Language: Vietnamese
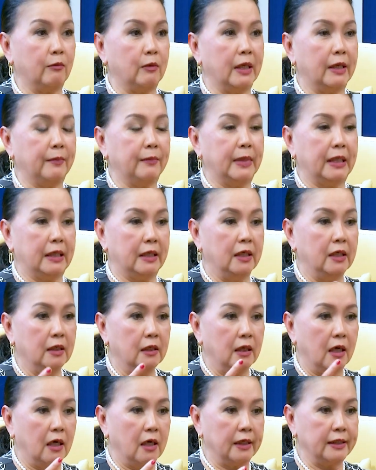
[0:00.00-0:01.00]
là mình
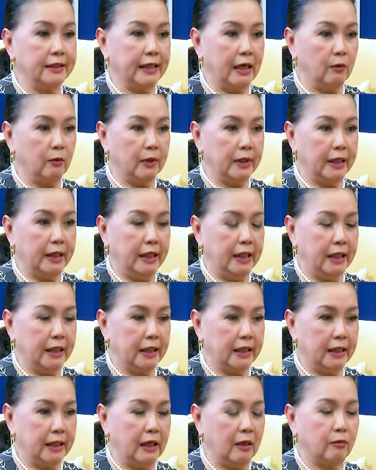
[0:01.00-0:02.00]
ở trong cái
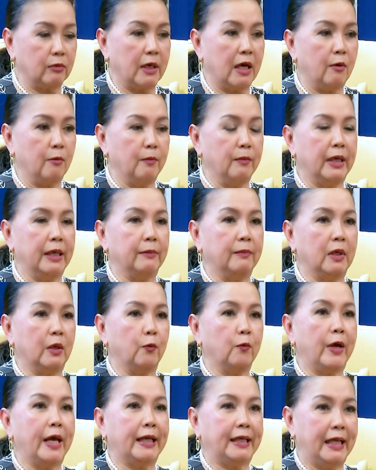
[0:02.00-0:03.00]
cái cộng đồng mình mình
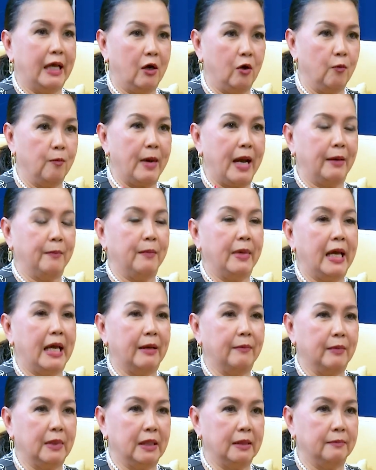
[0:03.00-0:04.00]
quen nhau bạn
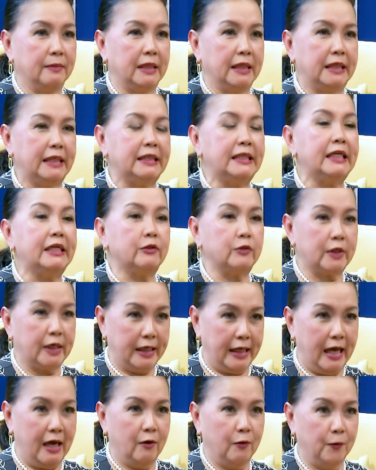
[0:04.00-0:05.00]
bè mình mình giới thiệu cho
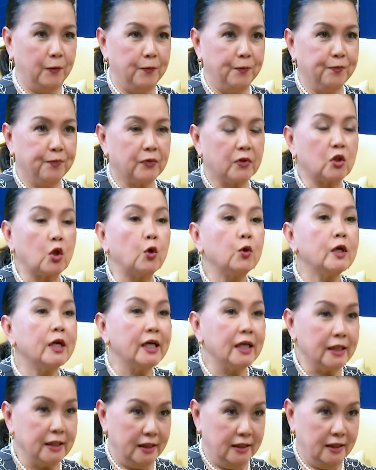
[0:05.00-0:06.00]
nhau tốt dạ. hơn